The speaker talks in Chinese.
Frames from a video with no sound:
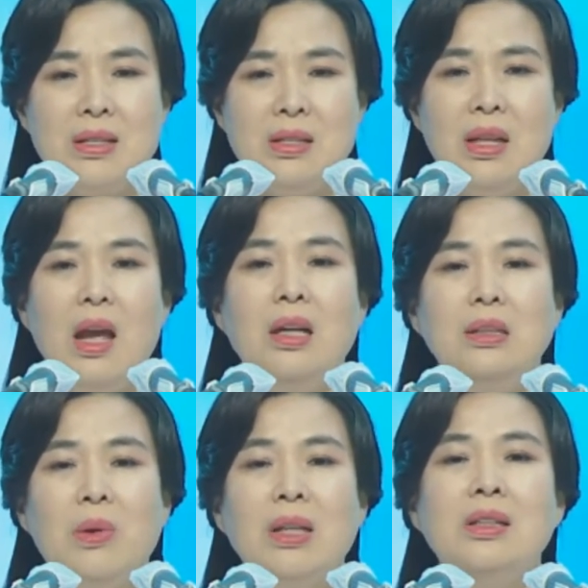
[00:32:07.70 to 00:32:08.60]
不去努
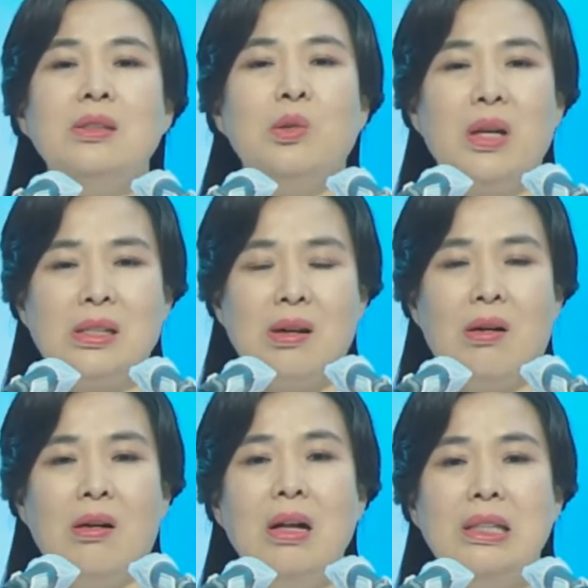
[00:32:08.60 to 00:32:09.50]
力拯救灵
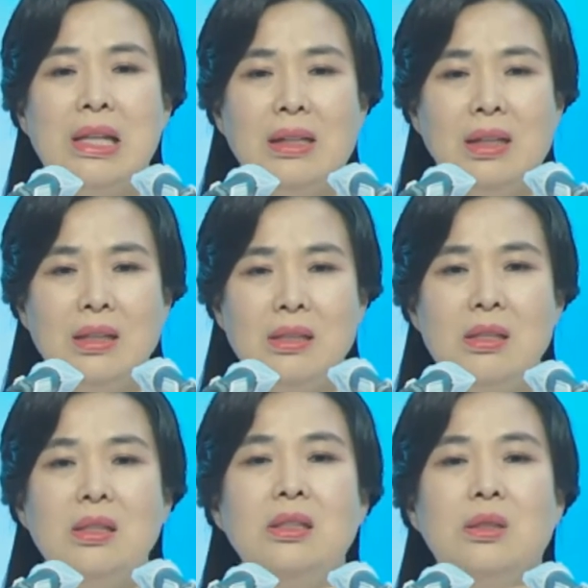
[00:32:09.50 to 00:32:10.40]
魂，
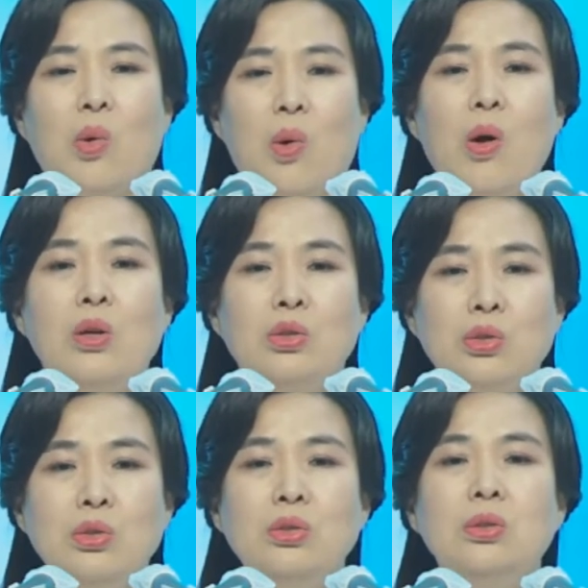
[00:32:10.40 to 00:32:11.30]
本着自意
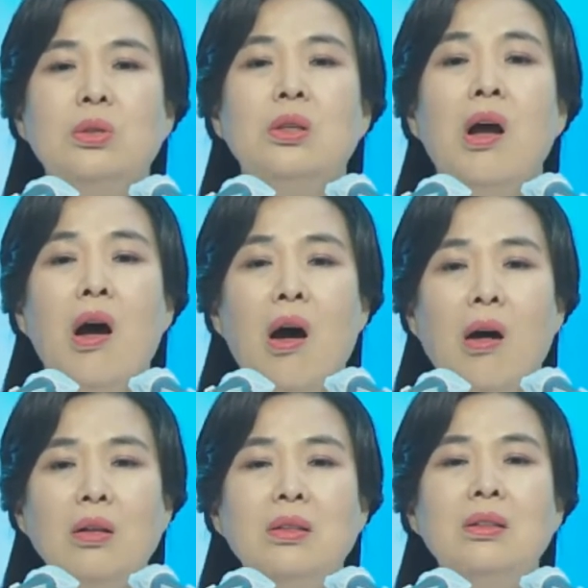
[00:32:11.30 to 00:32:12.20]
和框框攻
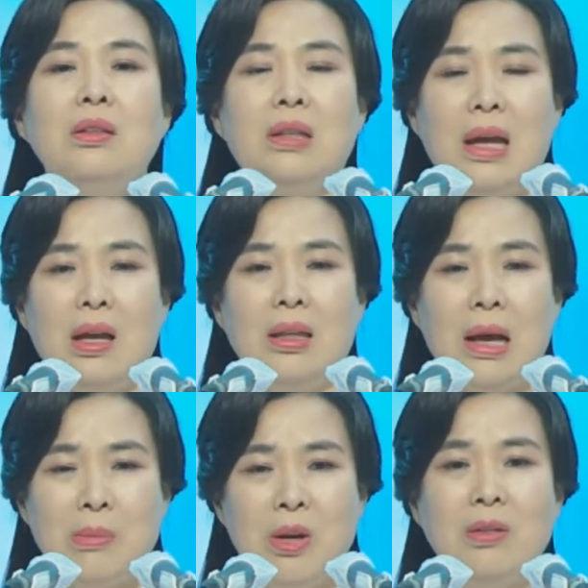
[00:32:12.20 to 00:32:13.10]
击人、说三
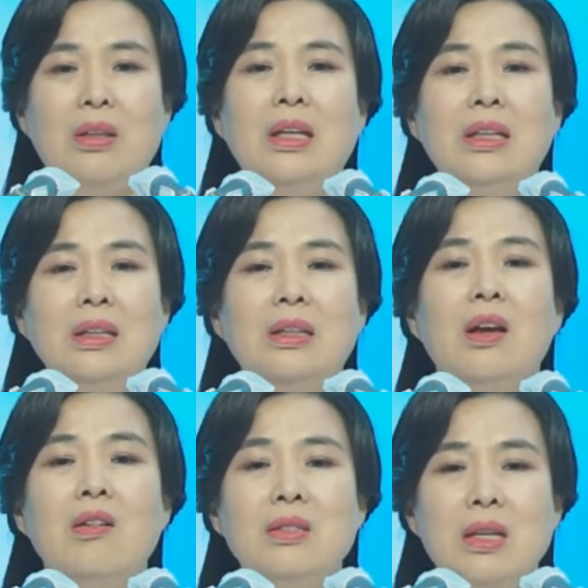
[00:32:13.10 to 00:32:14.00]
道四、说
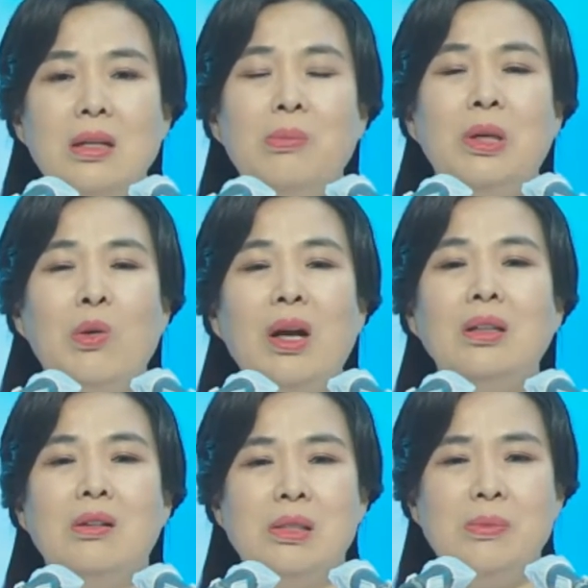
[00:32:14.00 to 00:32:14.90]
他坏话，
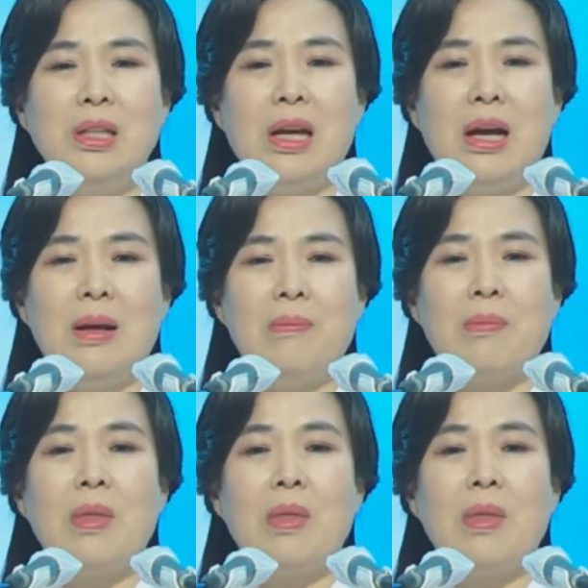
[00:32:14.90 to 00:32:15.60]
这是